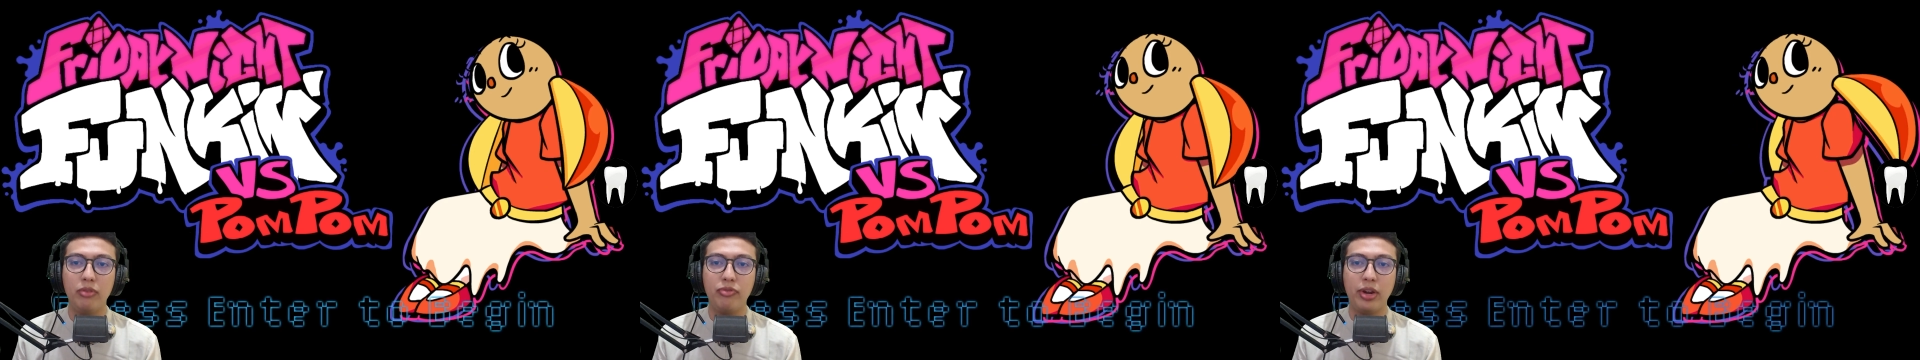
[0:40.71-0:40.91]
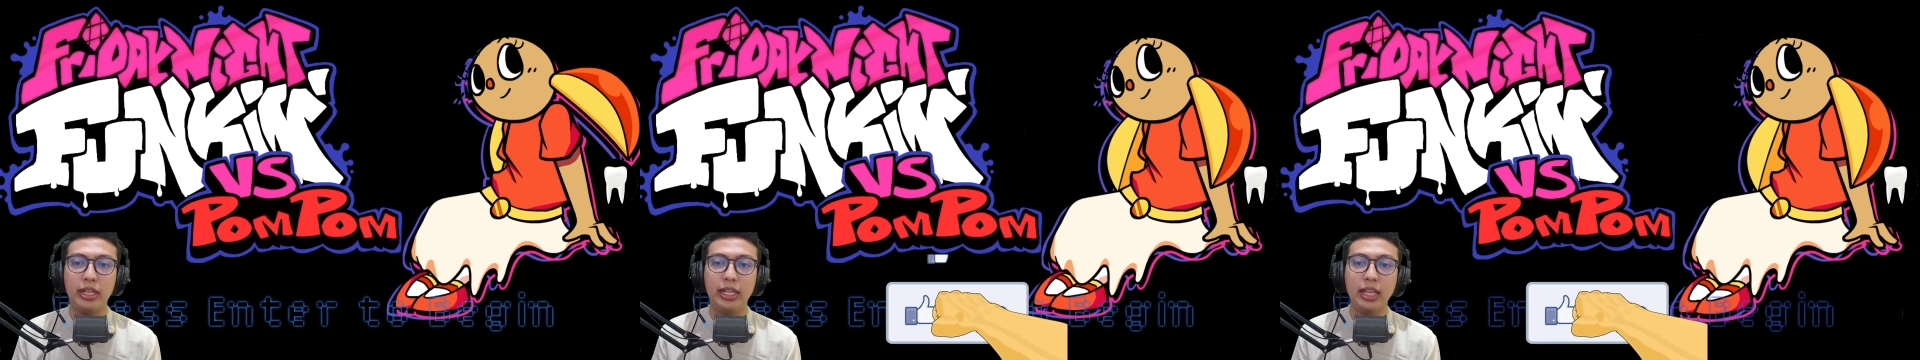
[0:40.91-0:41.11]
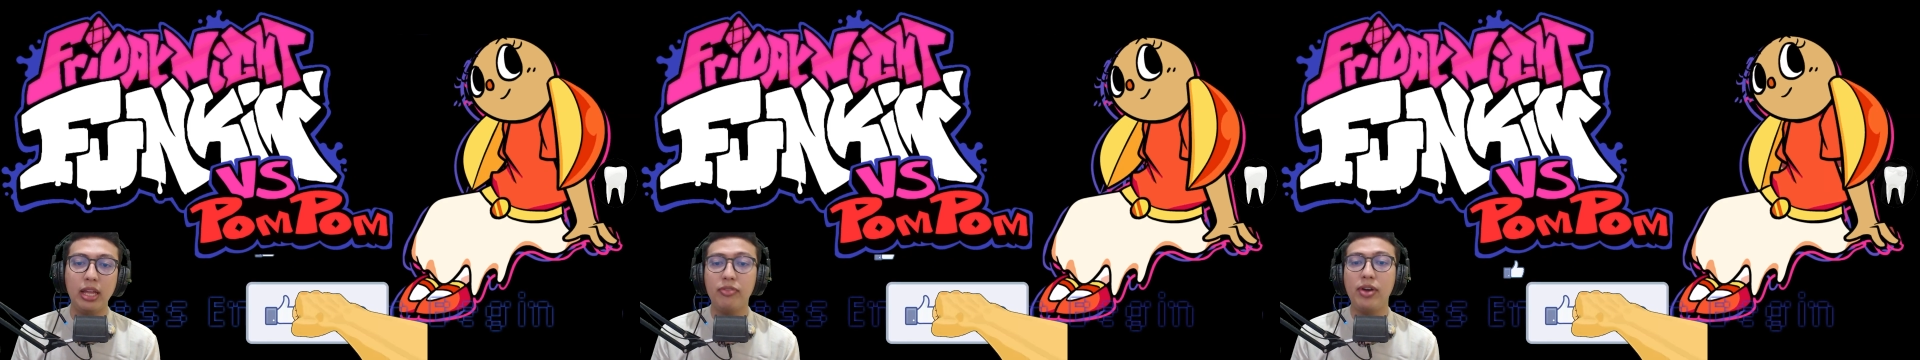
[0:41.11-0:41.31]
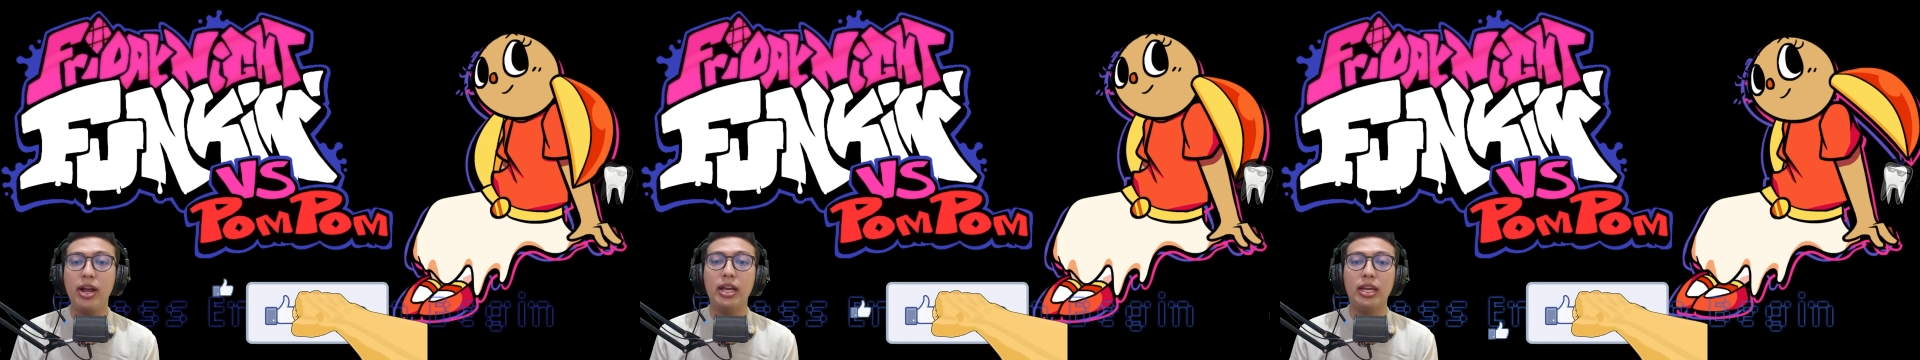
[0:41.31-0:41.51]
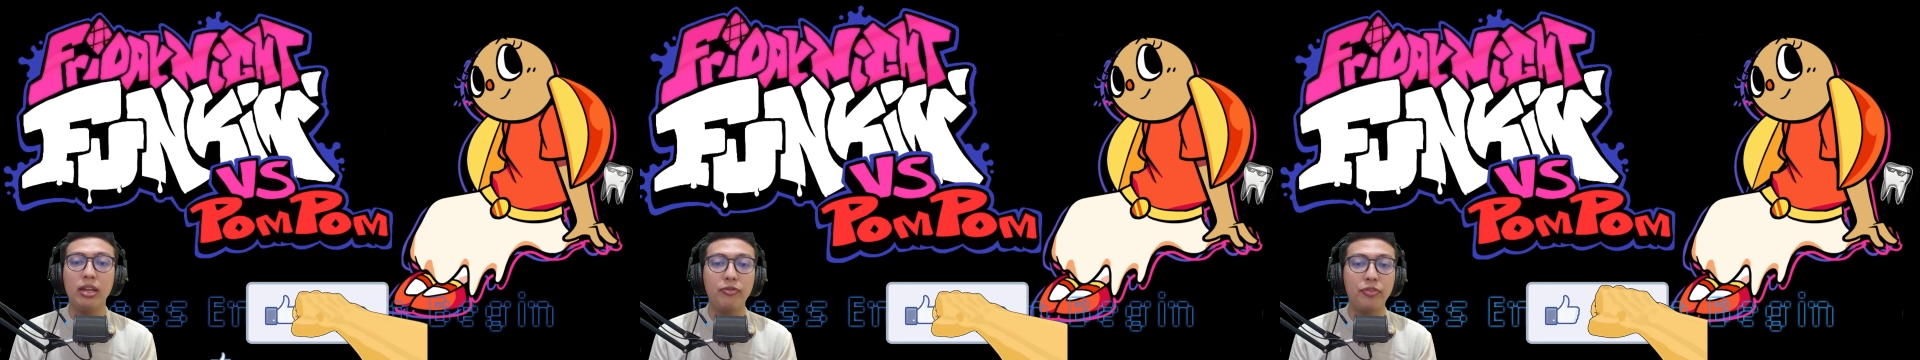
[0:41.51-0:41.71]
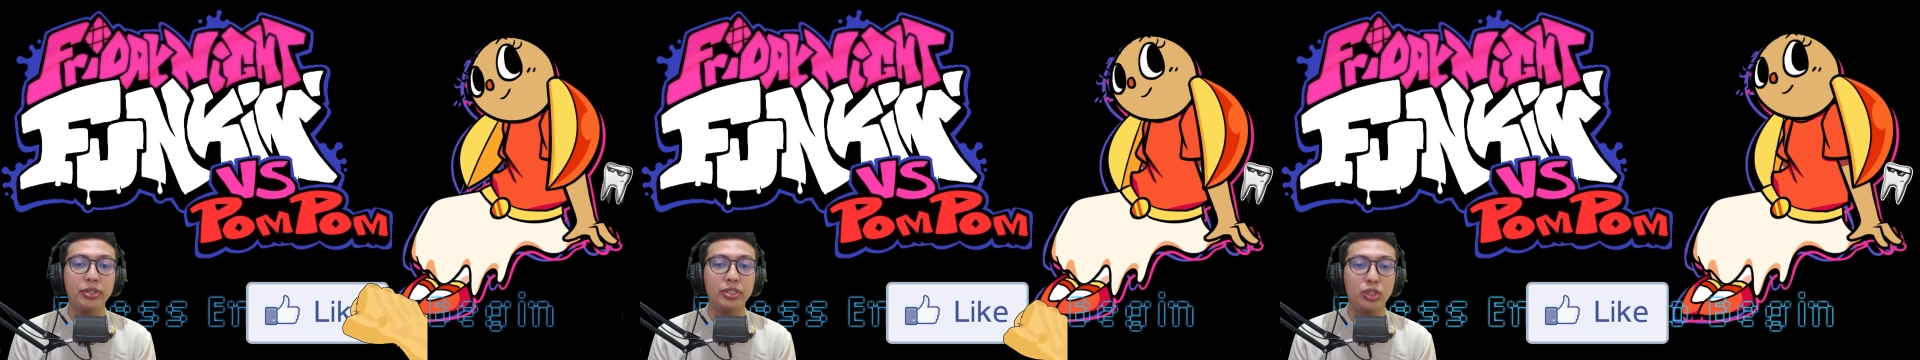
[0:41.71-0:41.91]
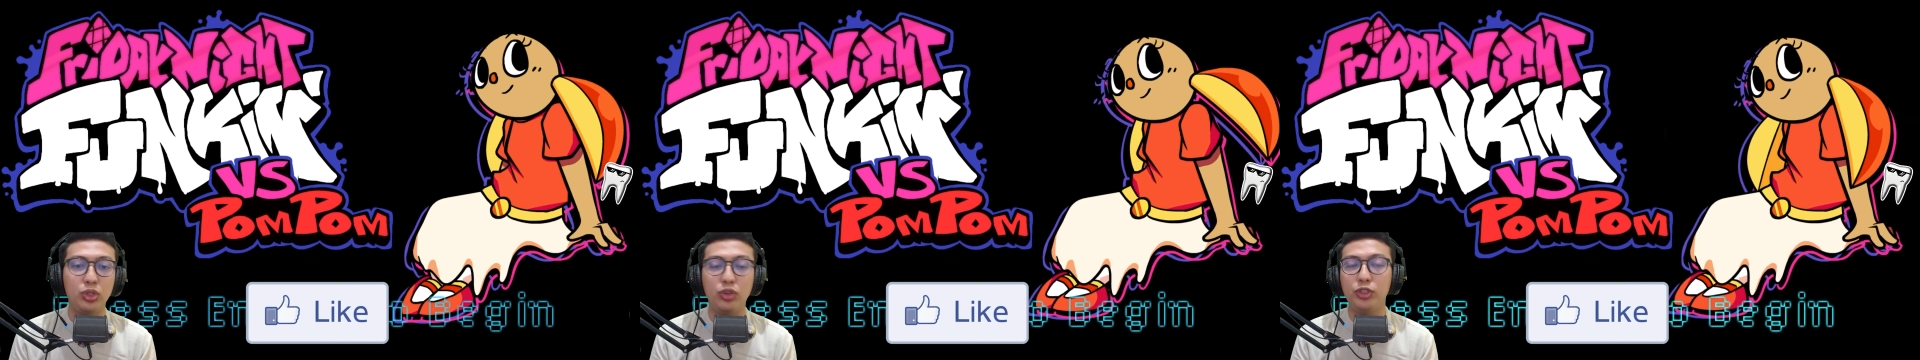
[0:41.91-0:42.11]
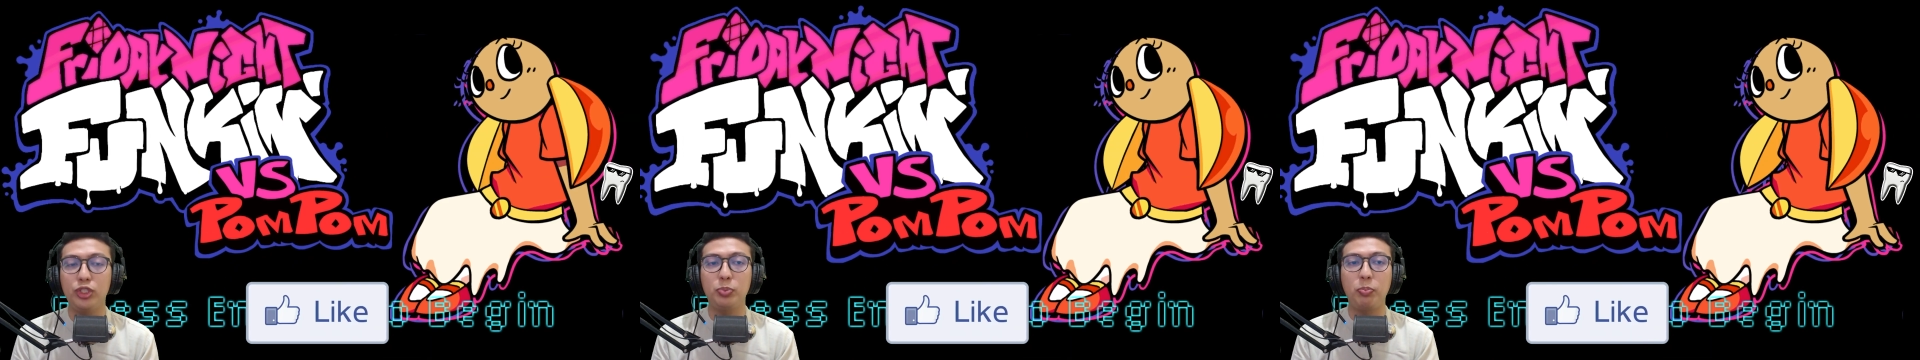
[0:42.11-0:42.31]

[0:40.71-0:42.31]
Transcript: Fredina Funky versus